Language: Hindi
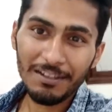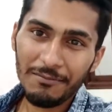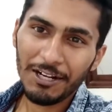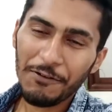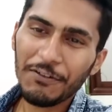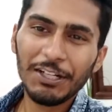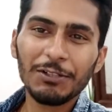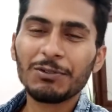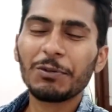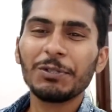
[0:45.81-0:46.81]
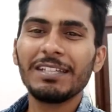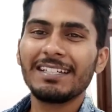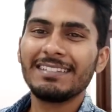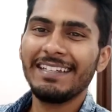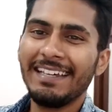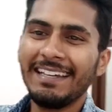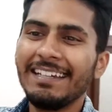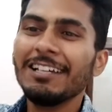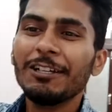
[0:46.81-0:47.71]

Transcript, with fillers: से मेरे वीडियोस को देखते हैं